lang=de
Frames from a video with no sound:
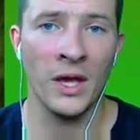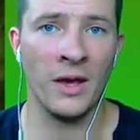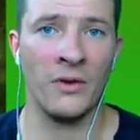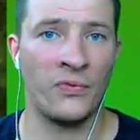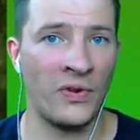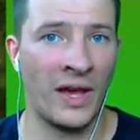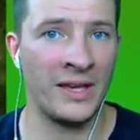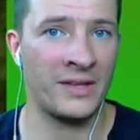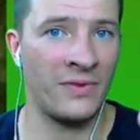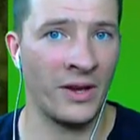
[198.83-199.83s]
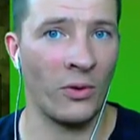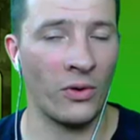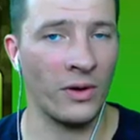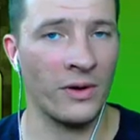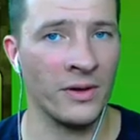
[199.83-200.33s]
Äh, vielleicht werden
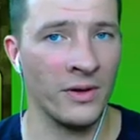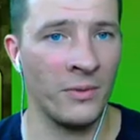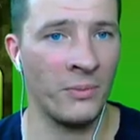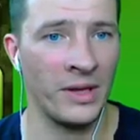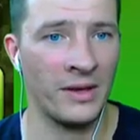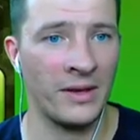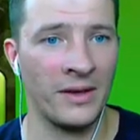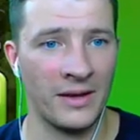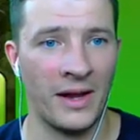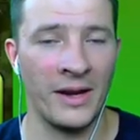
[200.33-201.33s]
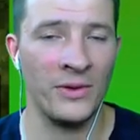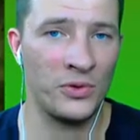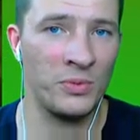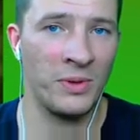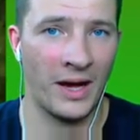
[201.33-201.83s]
auch äh, mehrere kleine
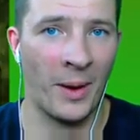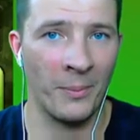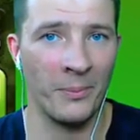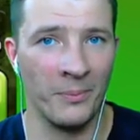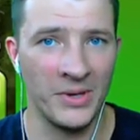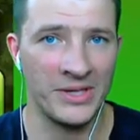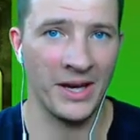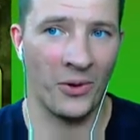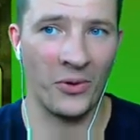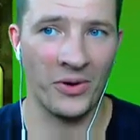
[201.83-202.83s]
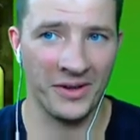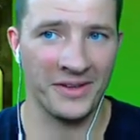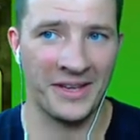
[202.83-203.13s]
YouTuber haben mich ja auch äh,